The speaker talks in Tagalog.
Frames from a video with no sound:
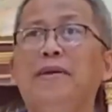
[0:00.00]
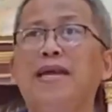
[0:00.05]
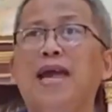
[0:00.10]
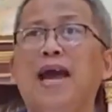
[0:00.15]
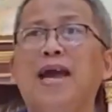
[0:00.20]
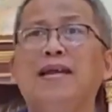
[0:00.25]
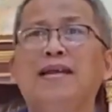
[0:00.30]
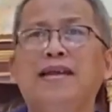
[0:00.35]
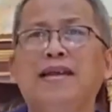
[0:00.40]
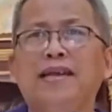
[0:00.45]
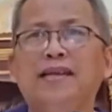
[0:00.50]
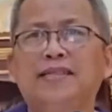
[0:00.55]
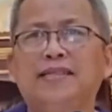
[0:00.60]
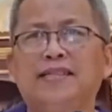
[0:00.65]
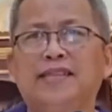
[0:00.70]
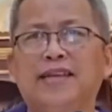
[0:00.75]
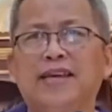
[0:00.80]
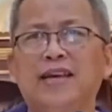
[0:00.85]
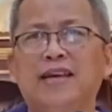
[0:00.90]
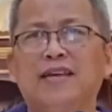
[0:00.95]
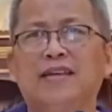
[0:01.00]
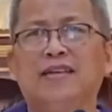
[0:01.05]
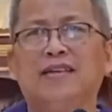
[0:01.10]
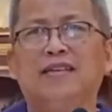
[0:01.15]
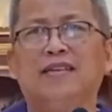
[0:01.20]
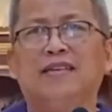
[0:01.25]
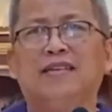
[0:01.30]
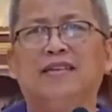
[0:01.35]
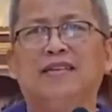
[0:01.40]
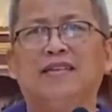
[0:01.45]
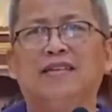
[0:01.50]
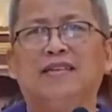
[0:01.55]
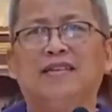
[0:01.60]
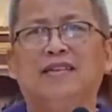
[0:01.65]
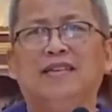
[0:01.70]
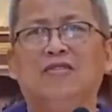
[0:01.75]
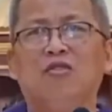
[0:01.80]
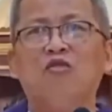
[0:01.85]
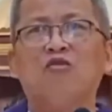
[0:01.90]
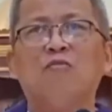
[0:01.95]
mi anhi siya
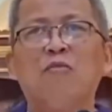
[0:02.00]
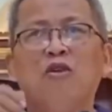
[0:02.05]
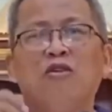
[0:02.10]
ug